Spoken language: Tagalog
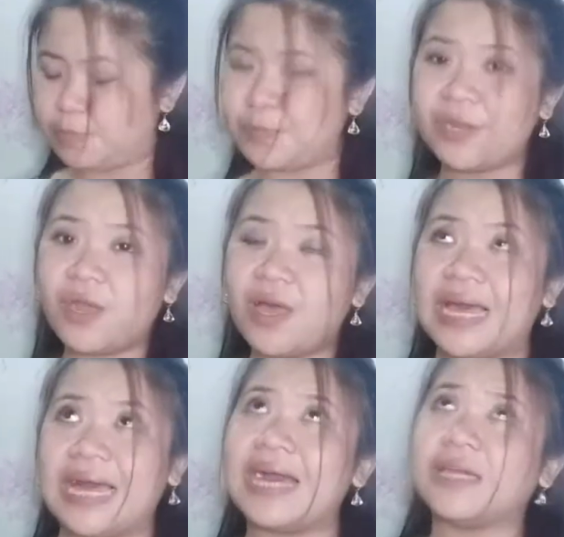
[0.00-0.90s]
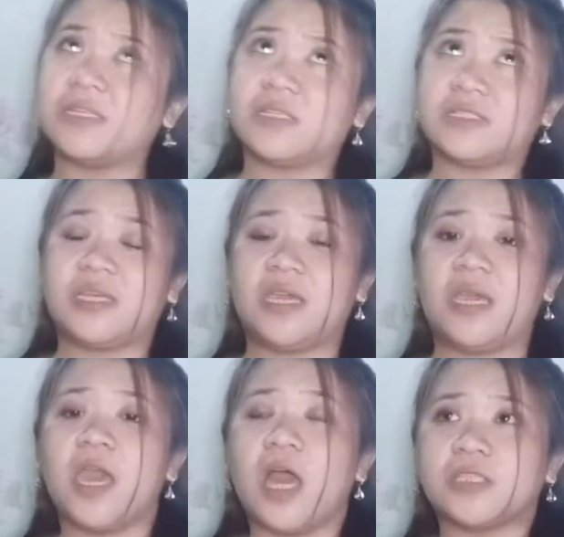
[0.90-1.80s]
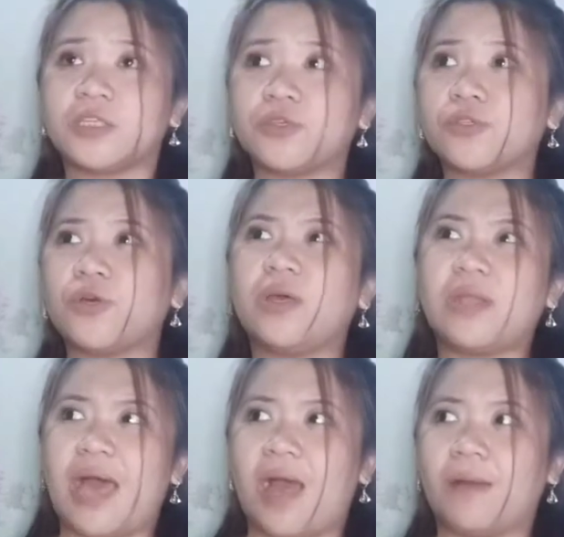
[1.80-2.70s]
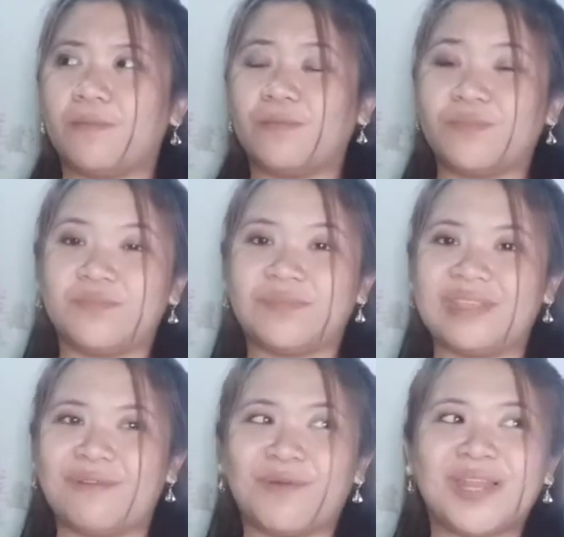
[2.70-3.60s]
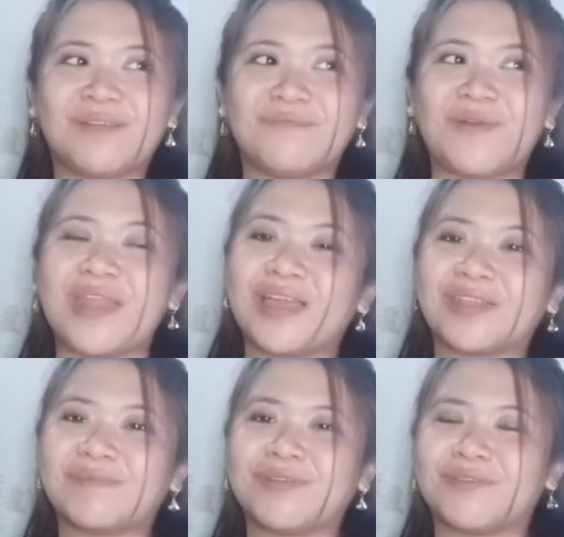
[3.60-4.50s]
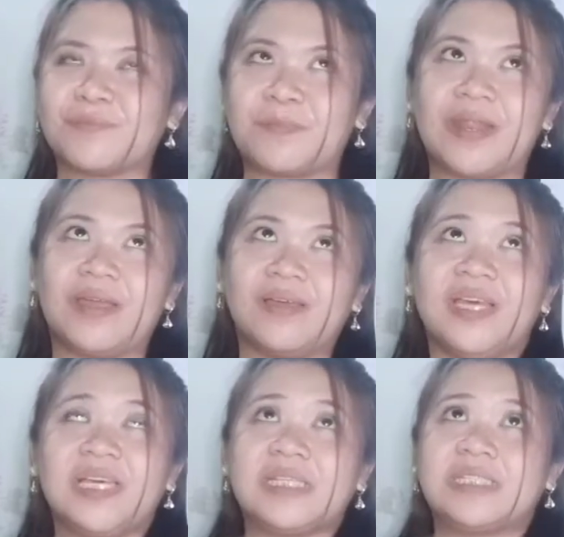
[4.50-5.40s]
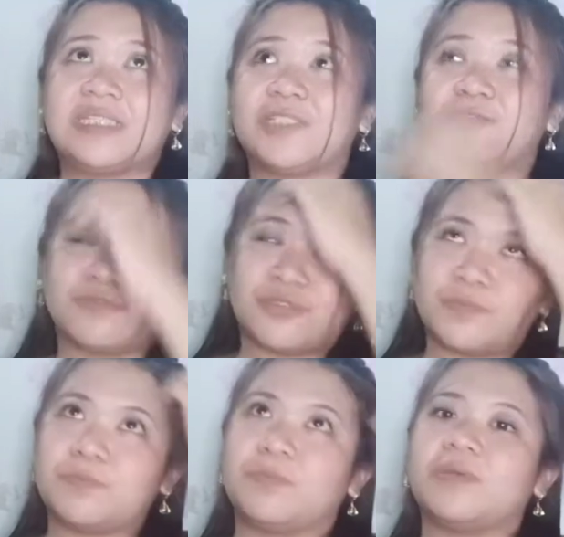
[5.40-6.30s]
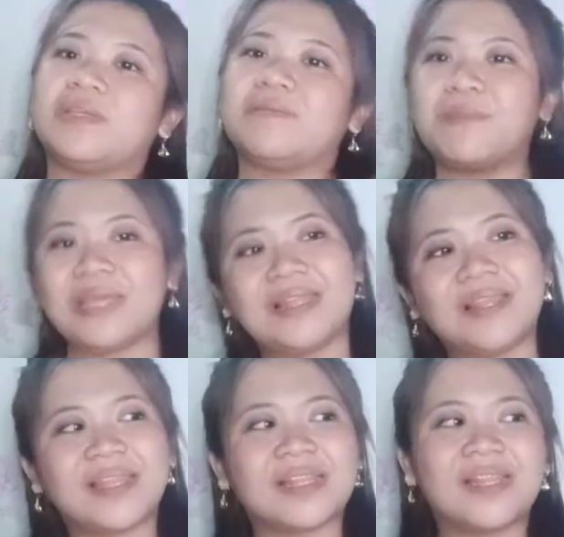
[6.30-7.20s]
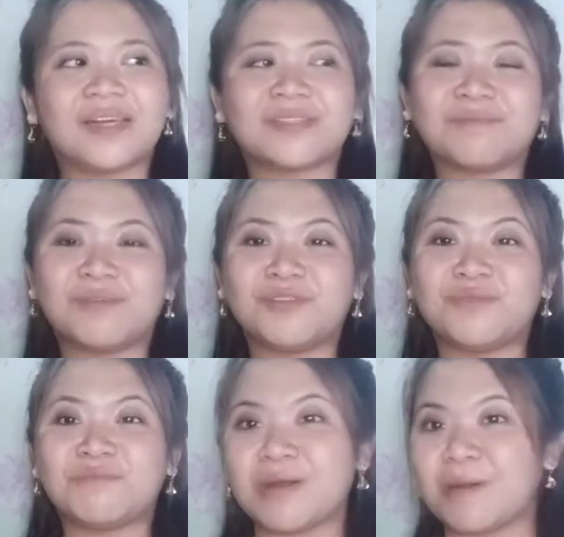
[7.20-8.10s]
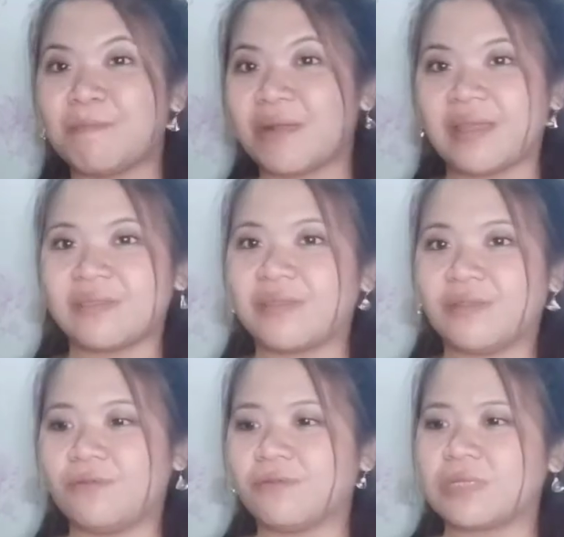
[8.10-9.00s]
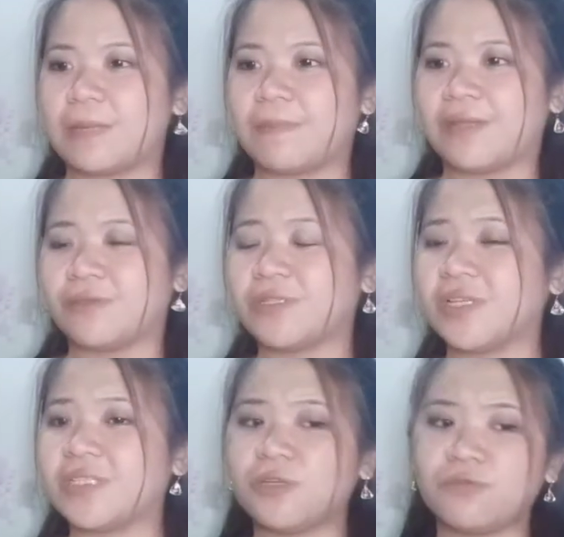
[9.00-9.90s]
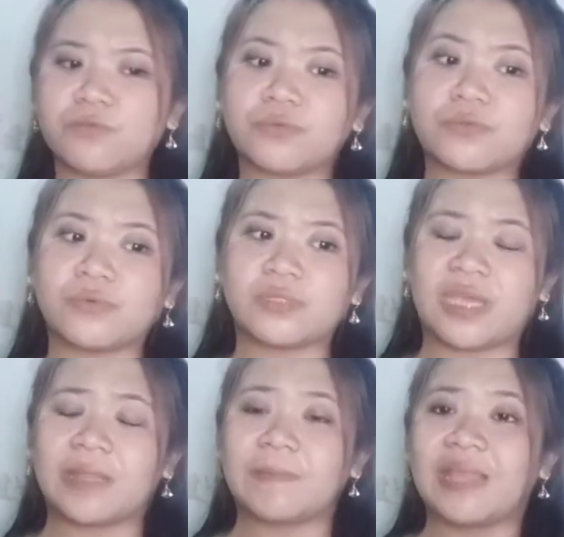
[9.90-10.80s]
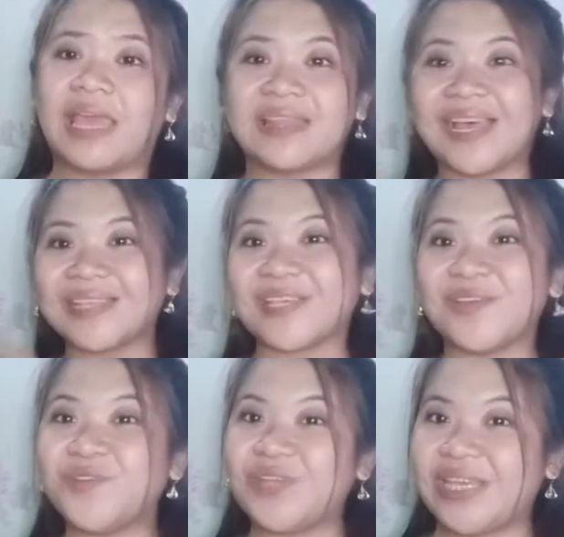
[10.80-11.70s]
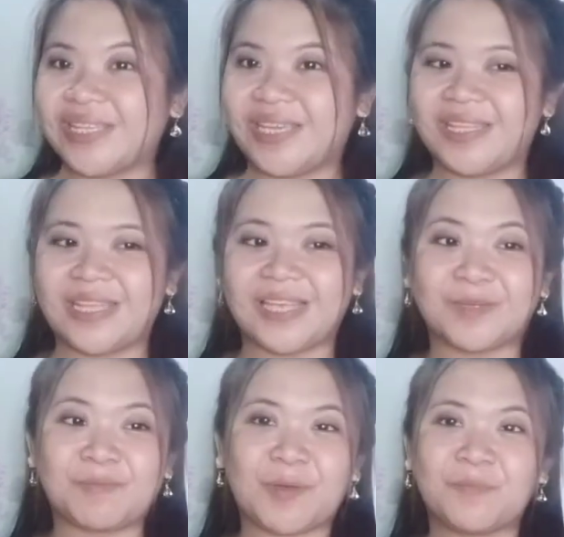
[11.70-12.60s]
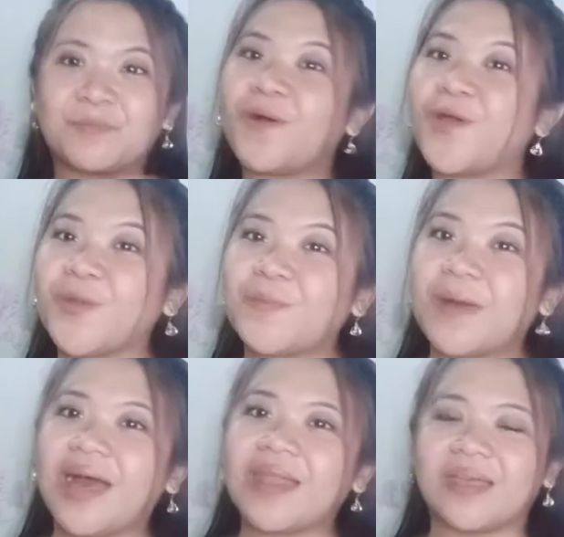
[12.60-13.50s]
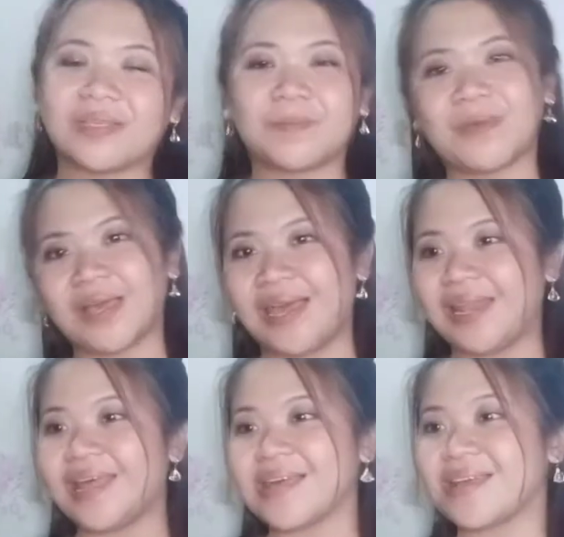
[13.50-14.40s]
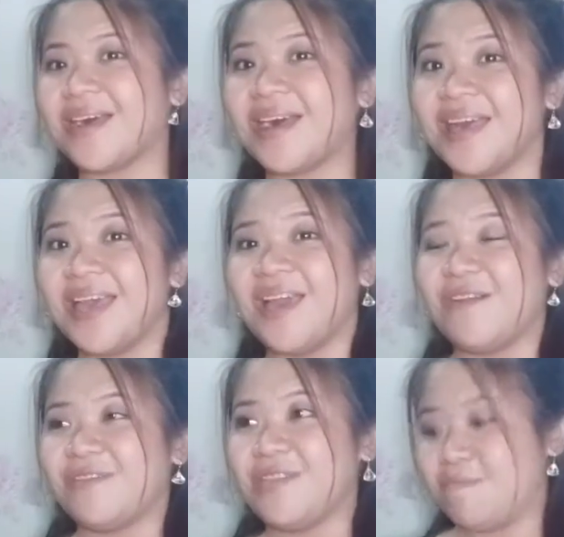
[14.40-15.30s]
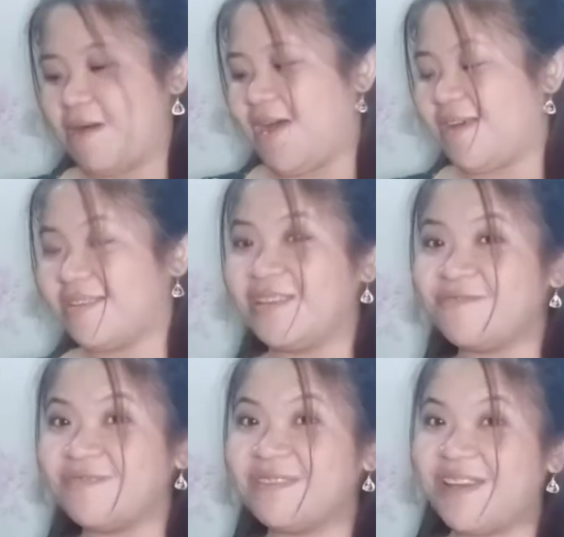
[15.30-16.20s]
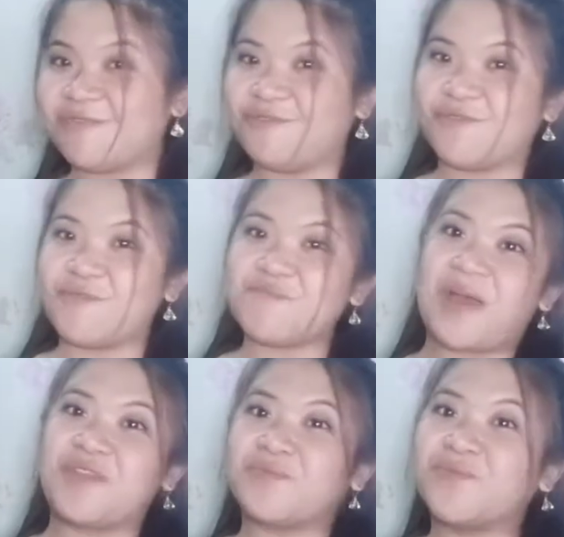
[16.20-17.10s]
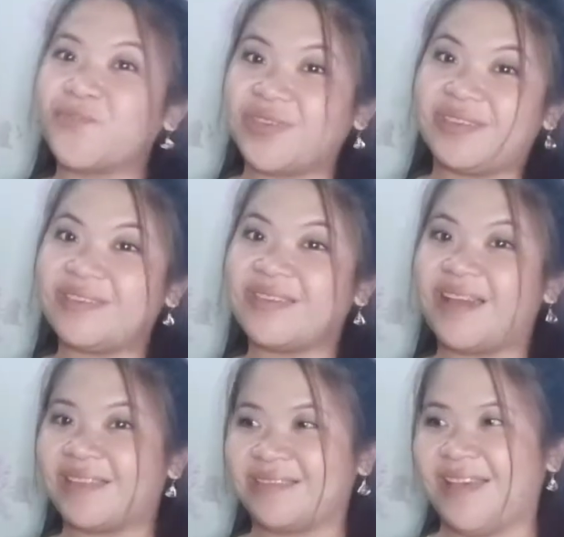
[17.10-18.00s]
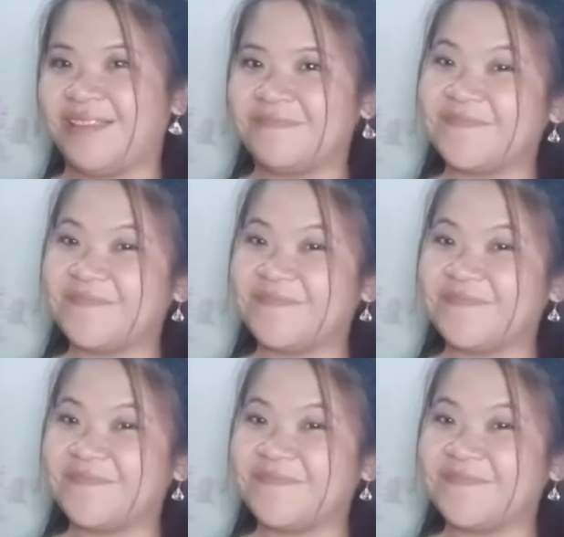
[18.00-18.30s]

Pero ang, ang akin kasi eh, sa totoo lang, mm, wala, wala naman, parang siguro ilan lang naman yung mga branded kong sapatos. Kasi kung tutuusin, nasa iyo yan eh. Nasa pagporma, nasa pag-alaga, ba diba? Ganun lang yun kung paano mo iingatan.